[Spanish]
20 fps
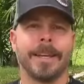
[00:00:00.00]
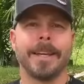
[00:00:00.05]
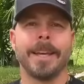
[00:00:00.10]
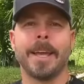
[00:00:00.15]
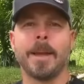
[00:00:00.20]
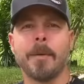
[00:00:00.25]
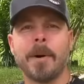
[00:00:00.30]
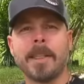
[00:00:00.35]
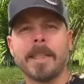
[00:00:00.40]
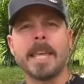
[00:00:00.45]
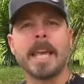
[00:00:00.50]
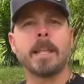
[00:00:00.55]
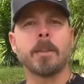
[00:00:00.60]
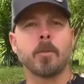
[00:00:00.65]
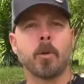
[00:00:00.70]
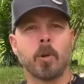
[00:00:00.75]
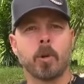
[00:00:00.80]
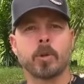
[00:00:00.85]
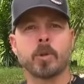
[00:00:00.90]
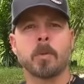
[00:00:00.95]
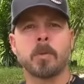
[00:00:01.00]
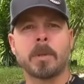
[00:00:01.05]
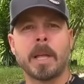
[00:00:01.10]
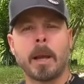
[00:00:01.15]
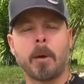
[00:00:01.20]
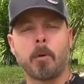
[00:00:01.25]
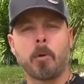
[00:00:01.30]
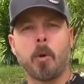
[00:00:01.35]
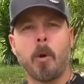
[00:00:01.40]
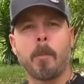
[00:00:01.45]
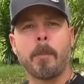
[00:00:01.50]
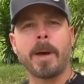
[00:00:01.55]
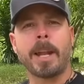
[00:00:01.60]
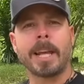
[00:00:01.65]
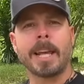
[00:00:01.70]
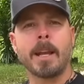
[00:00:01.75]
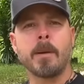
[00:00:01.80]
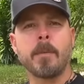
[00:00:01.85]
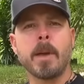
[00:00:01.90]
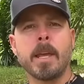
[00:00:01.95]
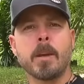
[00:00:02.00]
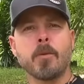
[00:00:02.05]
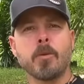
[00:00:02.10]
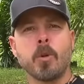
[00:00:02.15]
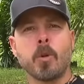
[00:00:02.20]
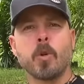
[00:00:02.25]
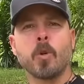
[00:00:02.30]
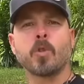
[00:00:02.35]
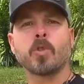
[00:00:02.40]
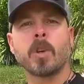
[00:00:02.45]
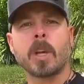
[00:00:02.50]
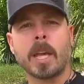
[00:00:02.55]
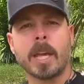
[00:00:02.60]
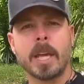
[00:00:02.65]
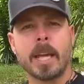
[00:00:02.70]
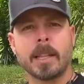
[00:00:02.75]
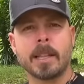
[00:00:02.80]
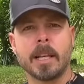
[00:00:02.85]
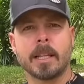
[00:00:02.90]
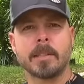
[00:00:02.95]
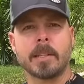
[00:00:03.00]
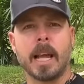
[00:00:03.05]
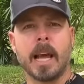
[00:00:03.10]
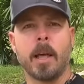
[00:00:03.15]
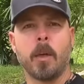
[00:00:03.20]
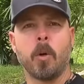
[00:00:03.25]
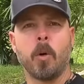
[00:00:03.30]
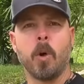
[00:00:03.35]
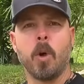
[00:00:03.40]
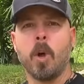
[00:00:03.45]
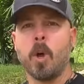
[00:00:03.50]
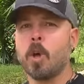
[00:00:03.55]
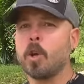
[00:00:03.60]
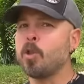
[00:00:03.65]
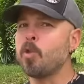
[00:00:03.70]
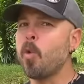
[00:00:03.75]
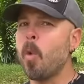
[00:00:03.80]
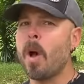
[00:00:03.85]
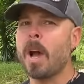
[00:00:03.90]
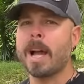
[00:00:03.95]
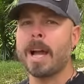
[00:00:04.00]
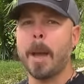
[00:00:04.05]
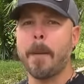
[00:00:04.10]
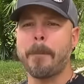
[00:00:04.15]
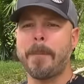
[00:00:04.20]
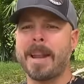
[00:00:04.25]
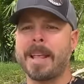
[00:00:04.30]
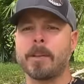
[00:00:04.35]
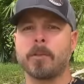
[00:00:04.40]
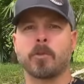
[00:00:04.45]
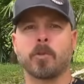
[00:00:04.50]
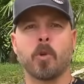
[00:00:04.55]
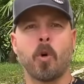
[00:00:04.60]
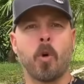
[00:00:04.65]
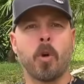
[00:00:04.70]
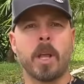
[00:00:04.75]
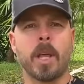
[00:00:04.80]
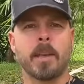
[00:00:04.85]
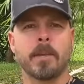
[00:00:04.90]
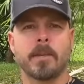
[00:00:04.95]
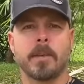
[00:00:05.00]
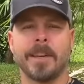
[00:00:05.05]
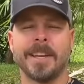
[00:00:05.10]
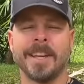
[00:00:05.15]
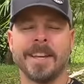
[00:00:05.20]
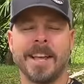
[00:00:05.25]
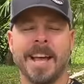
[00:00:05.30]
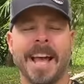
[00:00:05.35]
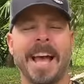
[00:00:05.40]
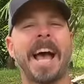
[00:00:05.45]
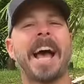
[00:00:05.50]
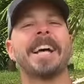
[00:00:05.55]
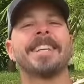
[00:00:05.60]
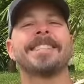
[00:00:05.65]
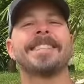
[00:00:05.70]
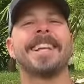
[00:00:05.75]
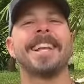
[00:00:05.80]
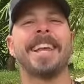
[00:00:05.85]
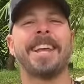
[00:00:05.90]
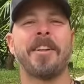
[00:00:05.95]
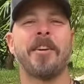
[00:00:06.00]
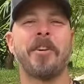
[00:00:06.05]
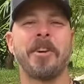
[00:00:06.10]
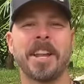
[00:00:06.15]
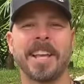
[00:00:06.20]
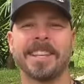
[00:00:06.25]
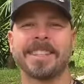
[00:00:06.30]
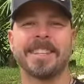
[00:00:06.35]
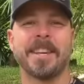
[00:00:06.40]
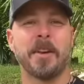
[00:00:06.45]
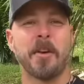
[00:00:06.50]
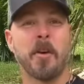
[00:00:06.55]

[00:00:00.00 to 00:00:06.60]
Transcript: evadiendo los obstáculos para que el vehículo no se quede atascado. No hagas prensones, acelerones